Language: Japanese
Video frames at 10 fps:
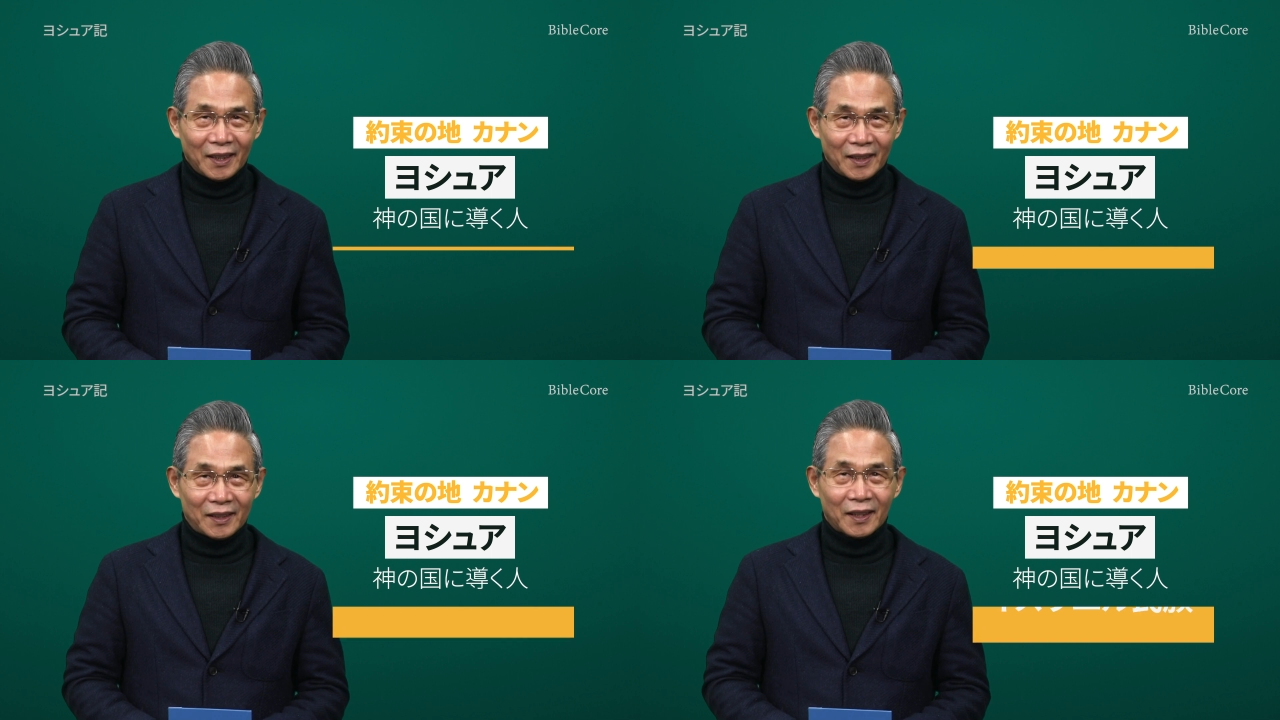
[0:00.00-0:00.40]

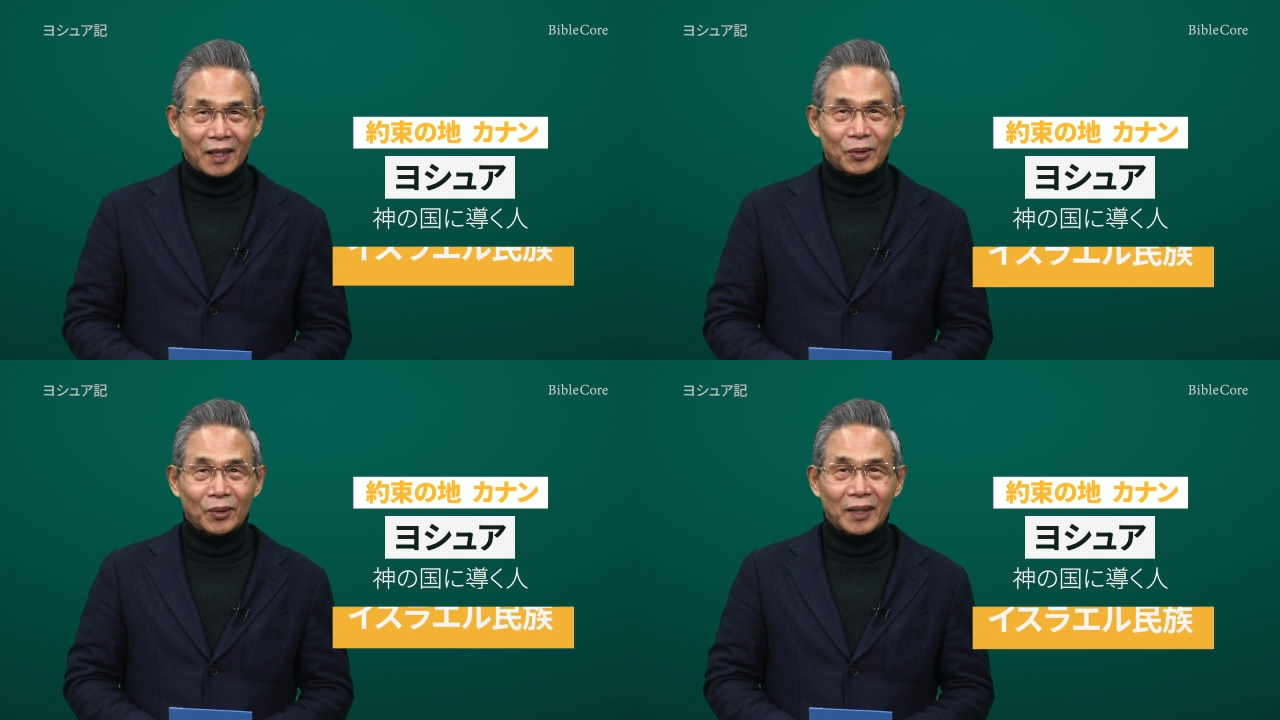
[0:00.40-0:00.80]

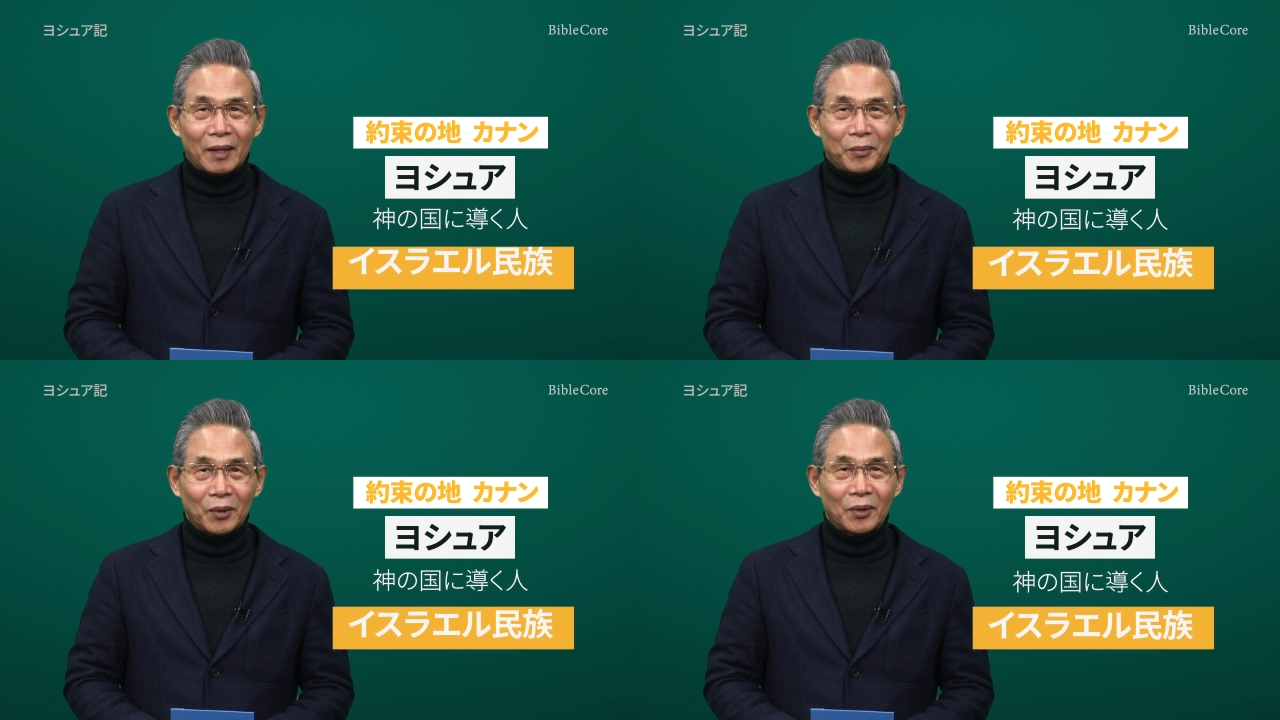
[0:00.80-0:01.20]
イスラエル
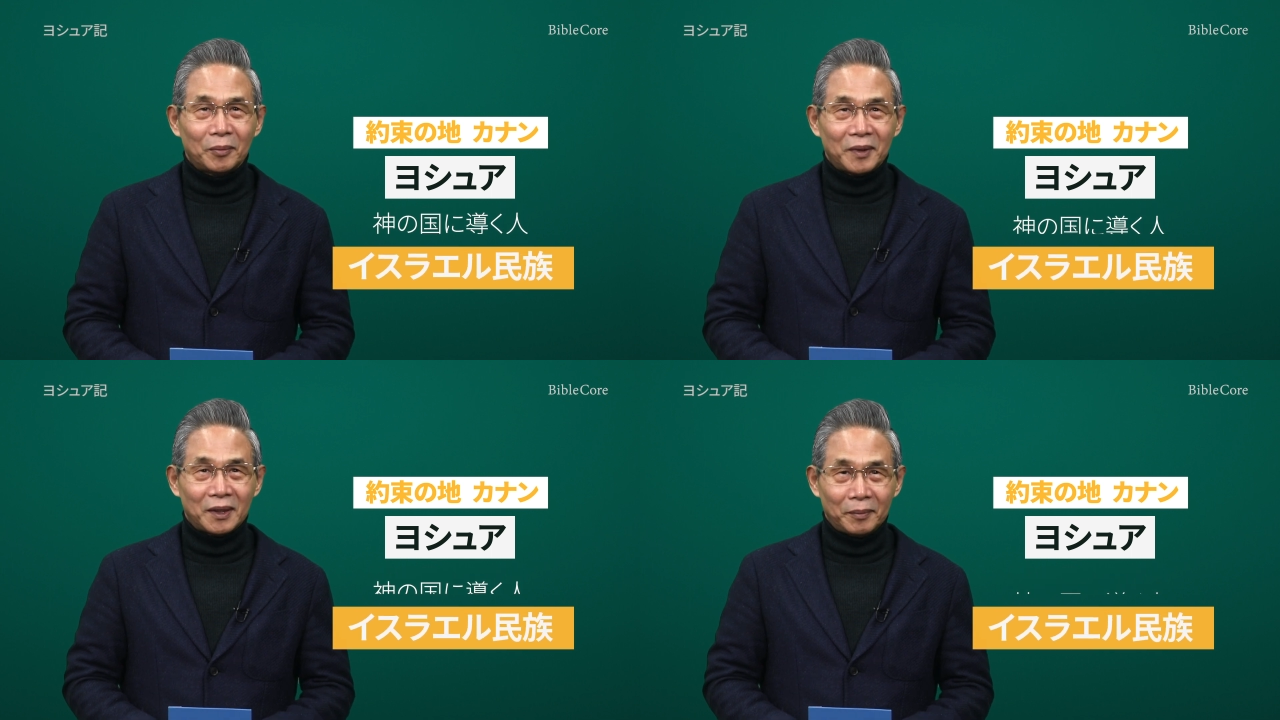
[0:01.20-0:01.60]
の民を
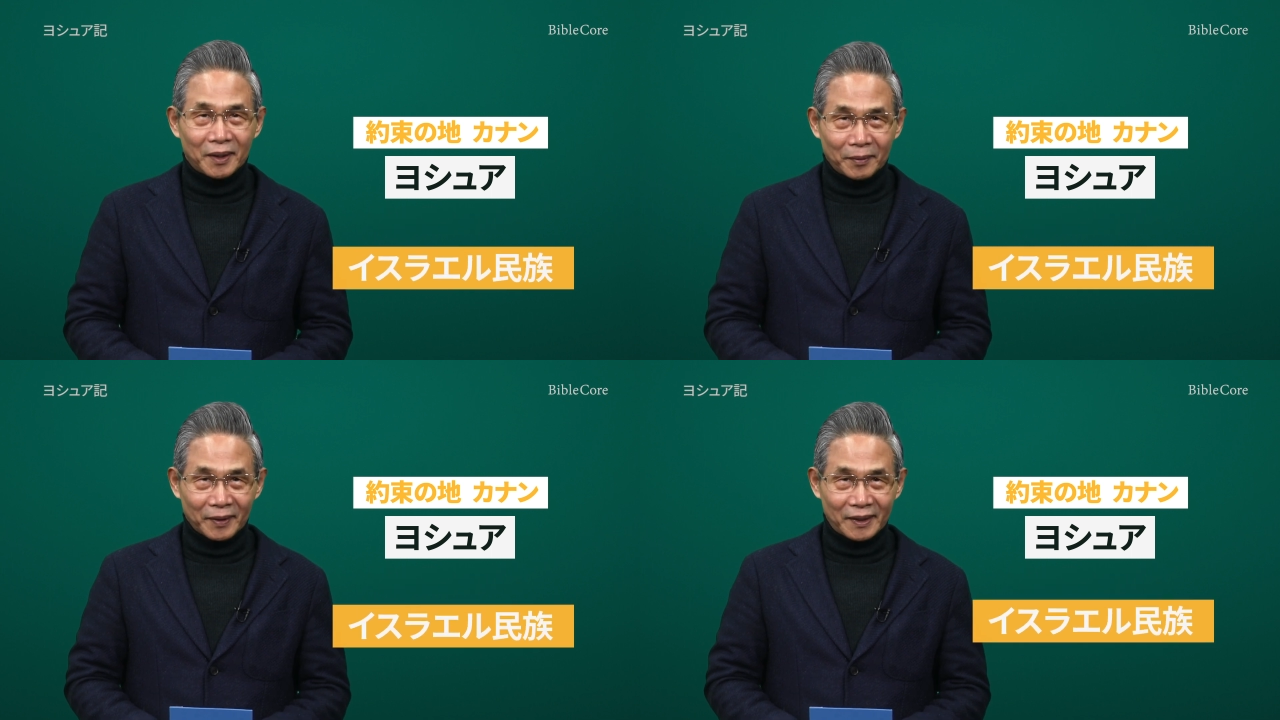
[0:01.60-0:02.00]
導
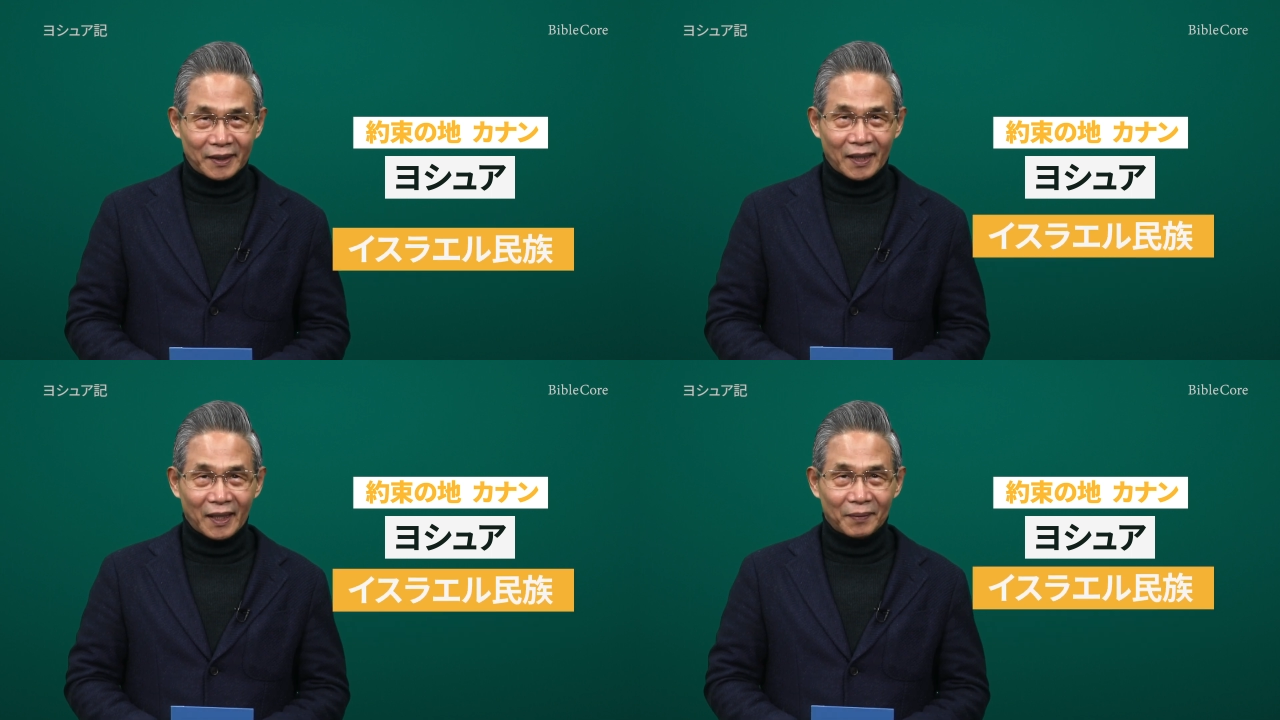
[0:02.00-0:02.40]
きまし
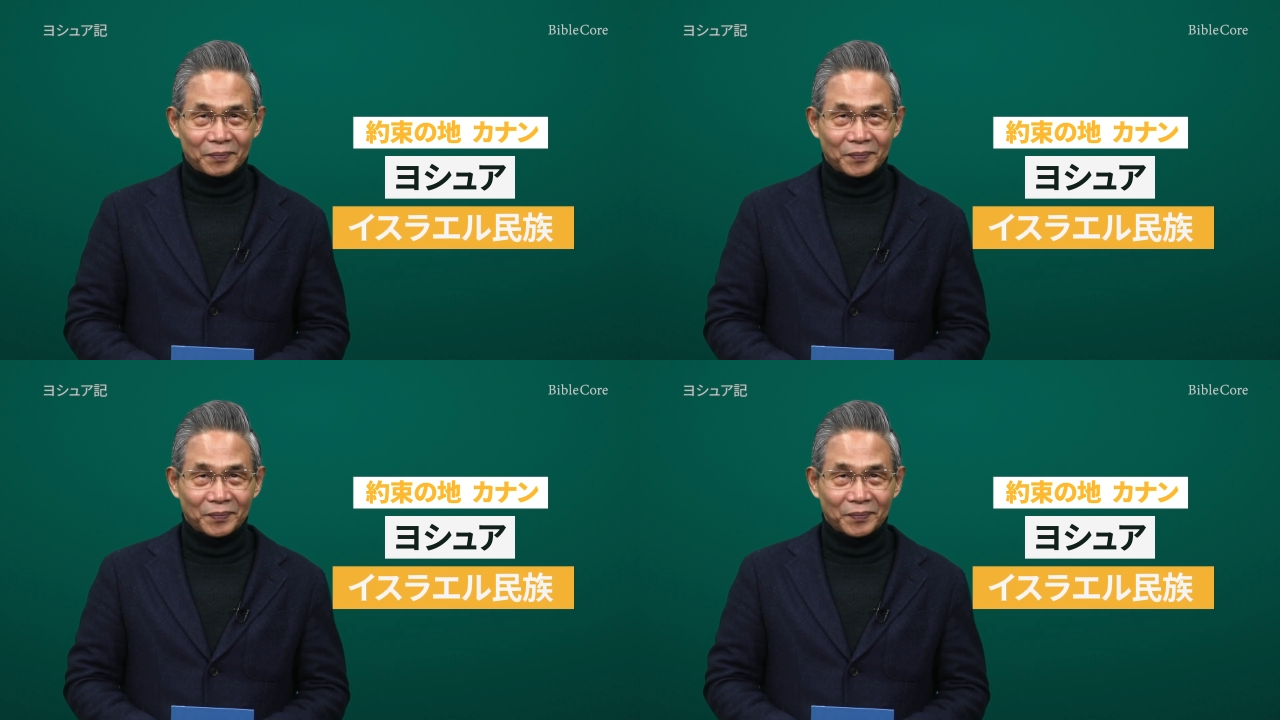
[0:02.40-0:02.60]
た